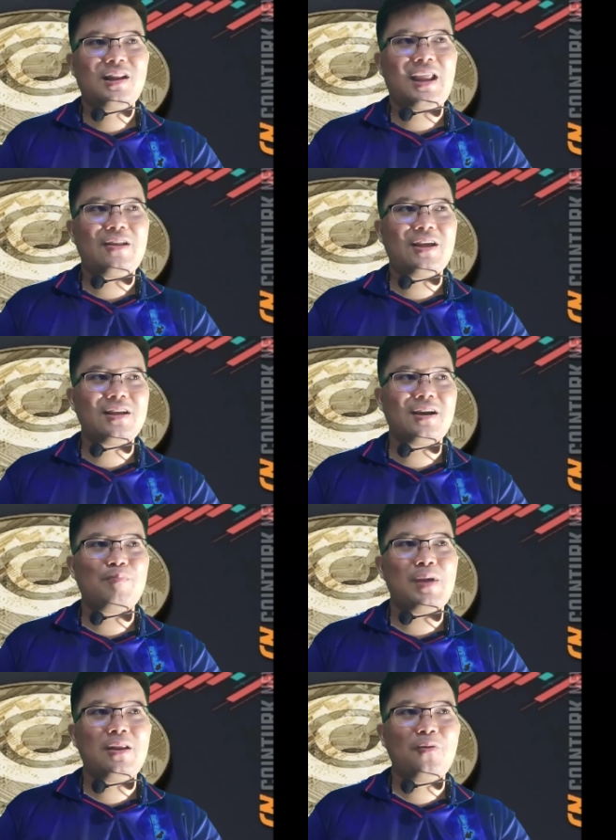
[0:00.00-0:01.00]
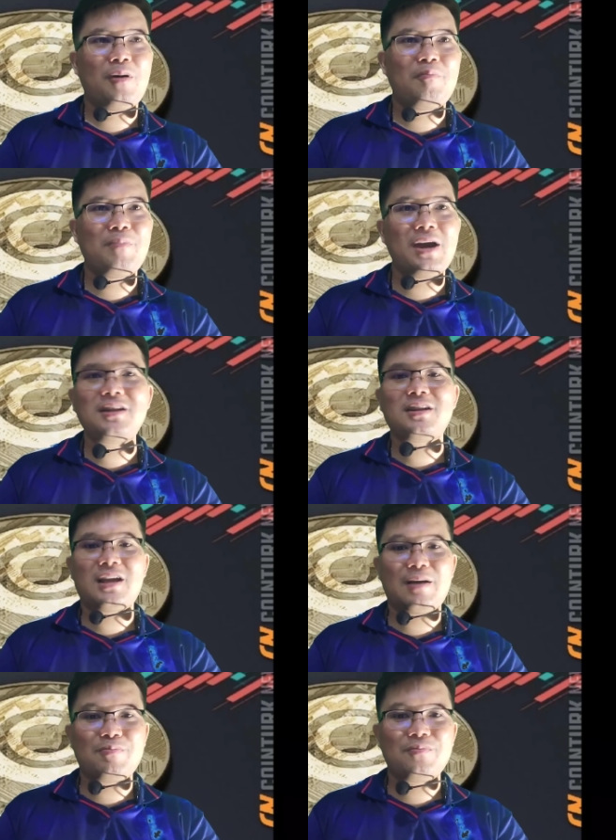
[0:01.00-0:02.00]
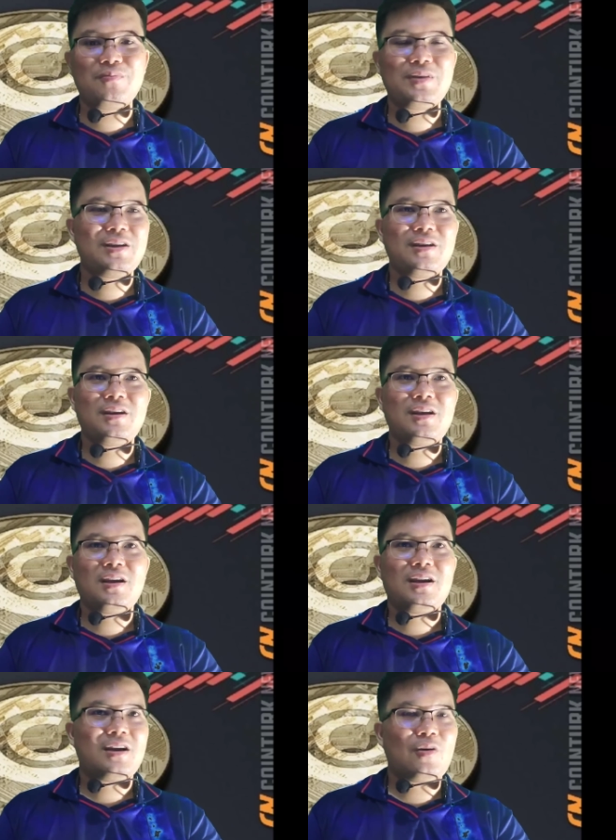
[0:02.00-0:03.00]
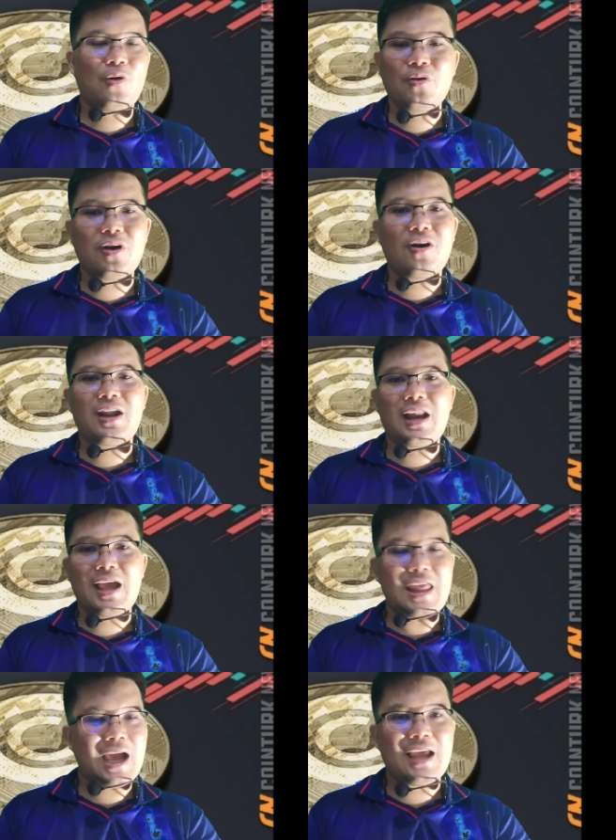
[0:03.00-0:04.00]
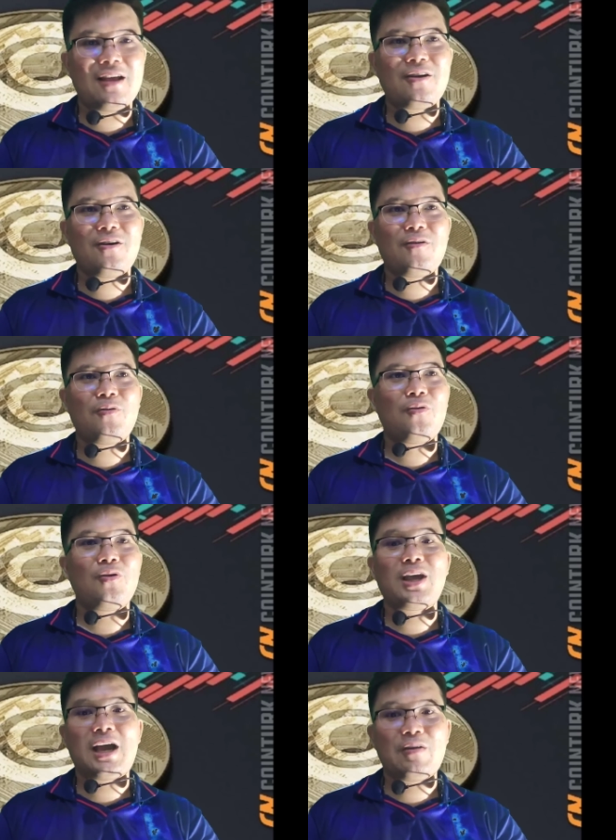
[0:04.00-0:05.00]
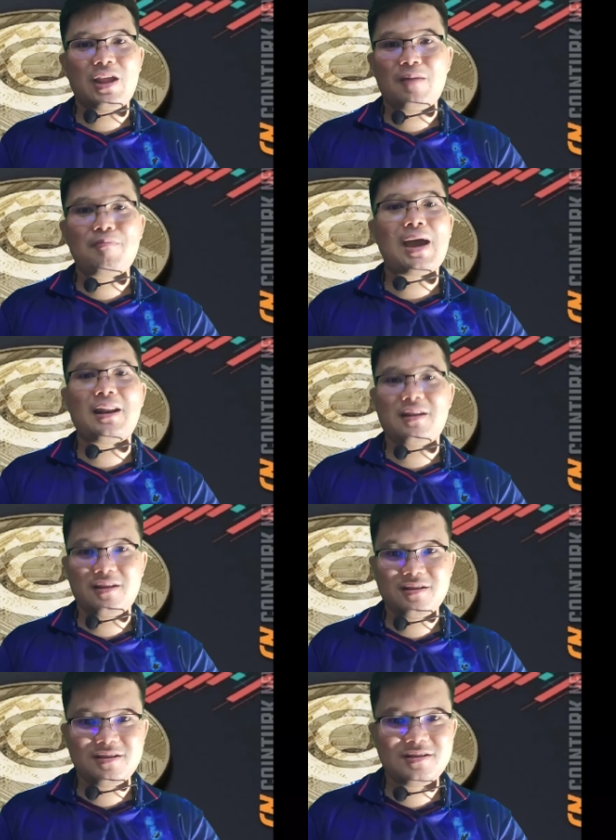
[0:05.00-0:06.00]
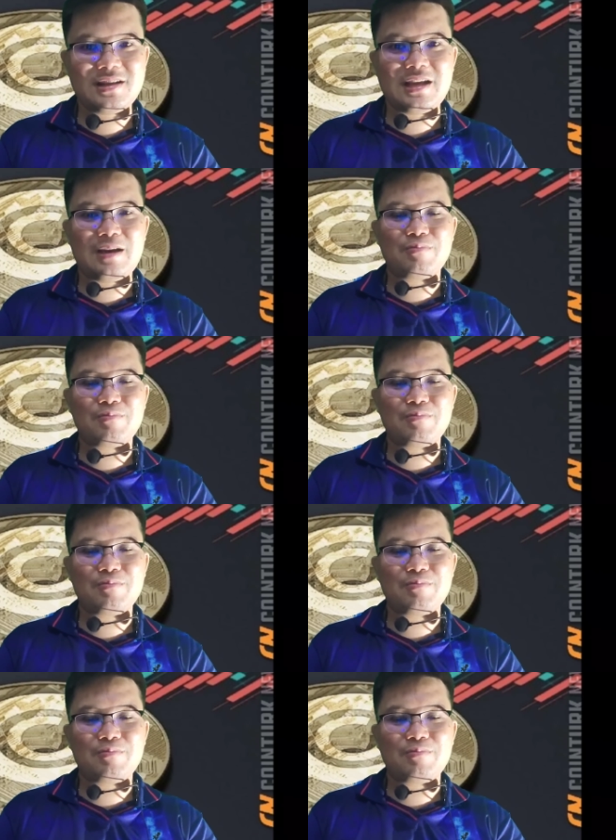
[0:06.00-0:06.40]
และถ้าเกิดไปรวมเบิ้ลกับองค์กรอะไรใหญ่แล้วก็โหยคราวนี้มันนะค